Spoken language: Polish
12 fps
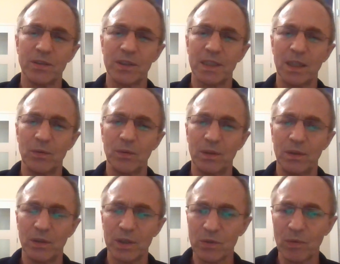
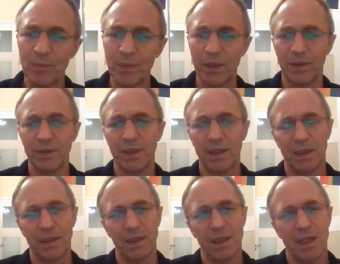zostało
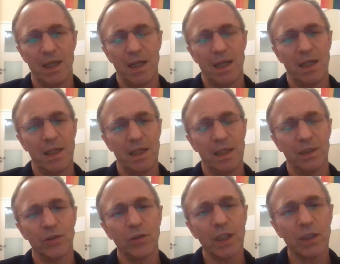osłabione E,
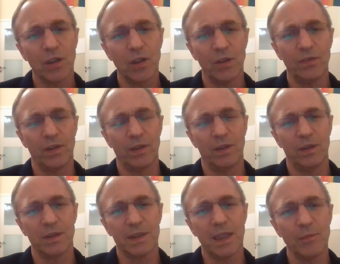
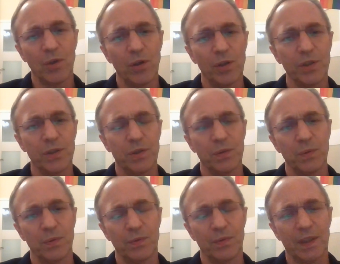dodatkowo sam
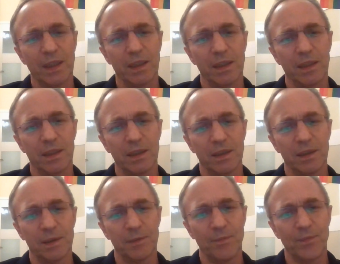Kościół w takich e,
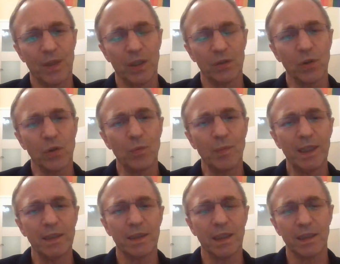
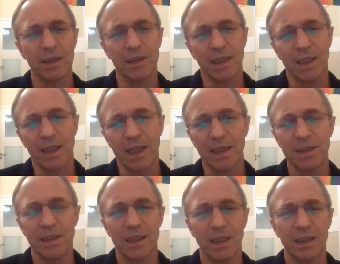dokumentach,
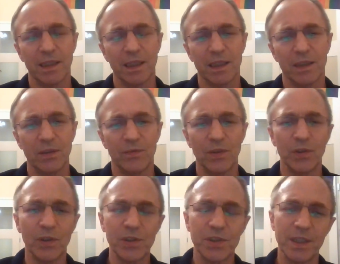deklaracjach jak o
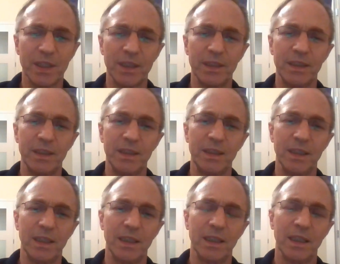wolności
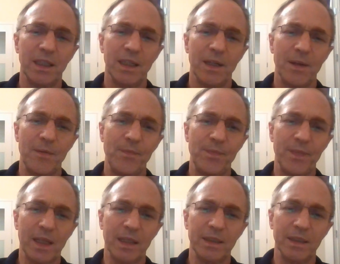religijnej
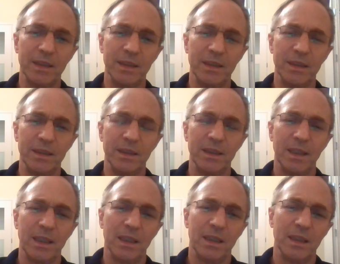mm,
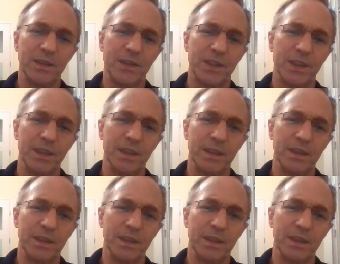czy